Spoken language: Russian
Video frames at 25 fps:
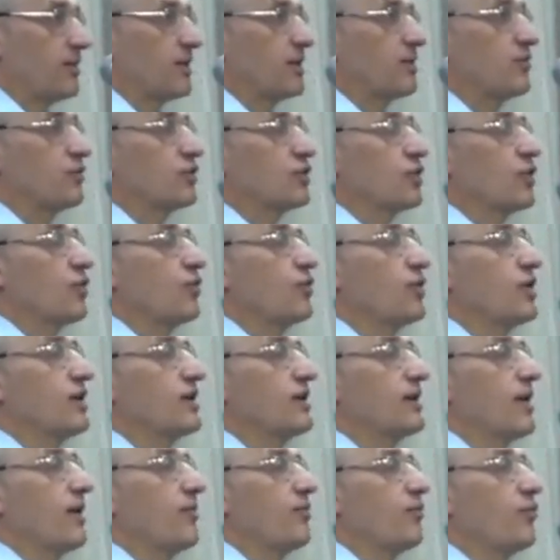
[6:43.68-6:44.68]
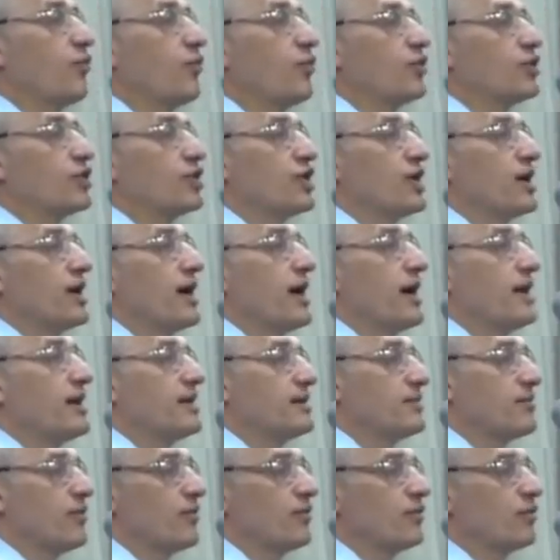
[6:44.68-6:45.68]
Потому что у них там больше
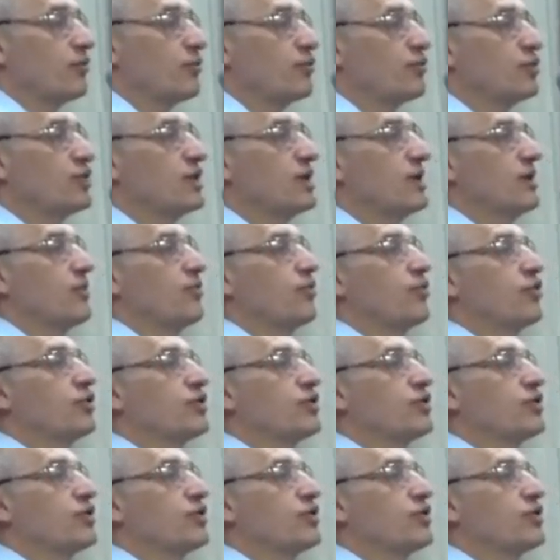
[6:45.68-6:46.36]
эгоизма. Вот у мужчины